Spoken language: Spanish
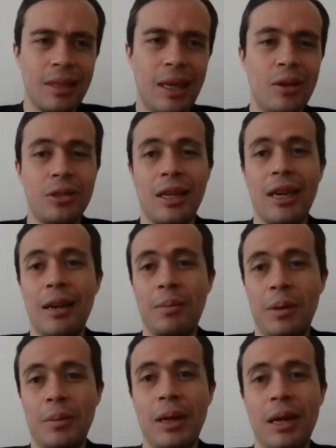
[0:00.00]
y no sería
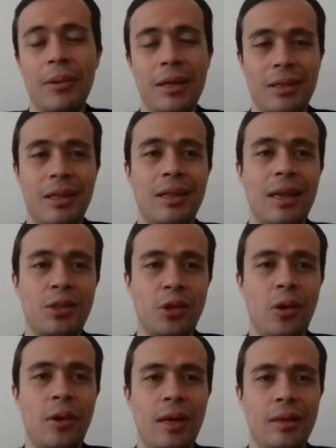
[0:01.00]
la primera vez que
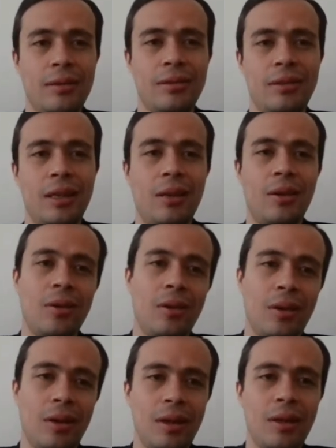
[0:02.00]
traiciona,
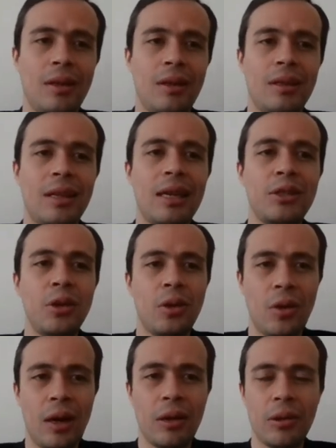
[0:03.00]
sino
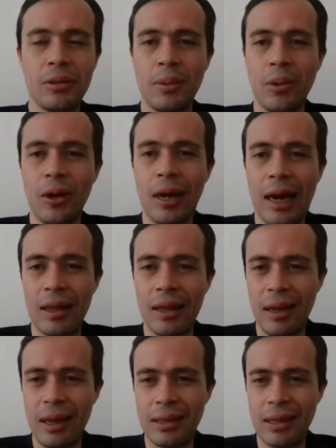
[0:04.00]
traicionó a Cuauhtémoc
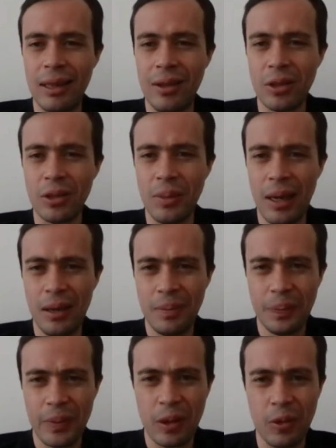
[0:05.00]
Cárdenas en el
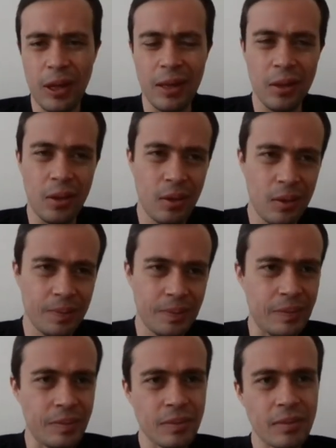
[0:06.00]
2000 cuando
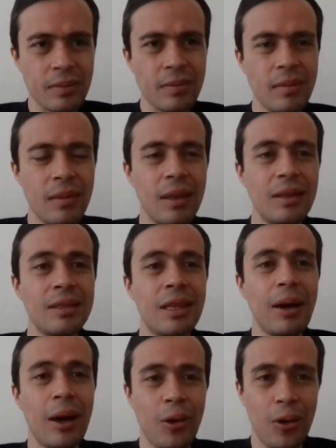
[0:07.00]

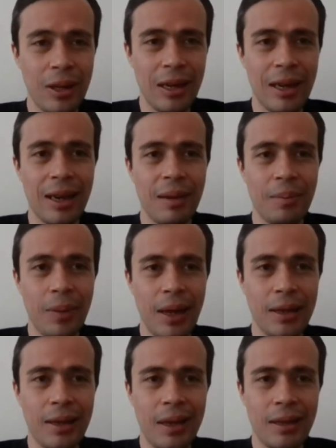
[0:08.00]
se bajó de la
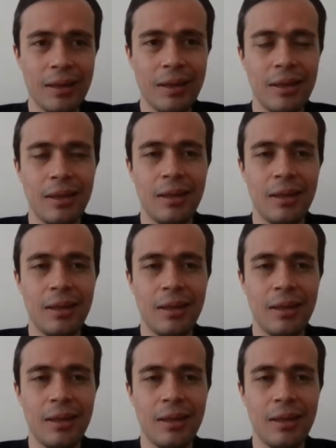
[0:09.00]
campaña